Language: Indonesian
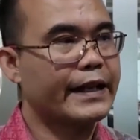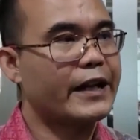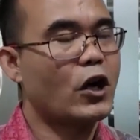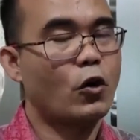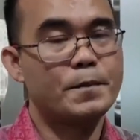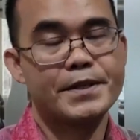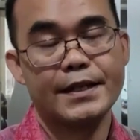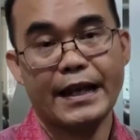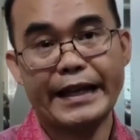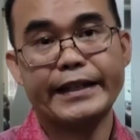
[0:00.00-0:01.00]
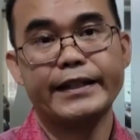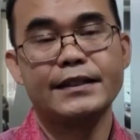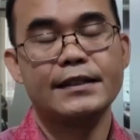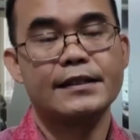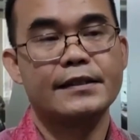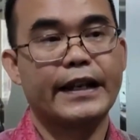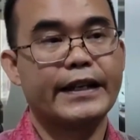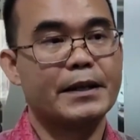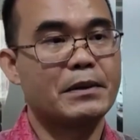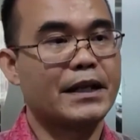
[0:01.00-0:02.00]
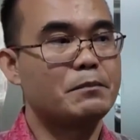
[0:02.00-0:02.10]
terakhir, tidak ada opsi lain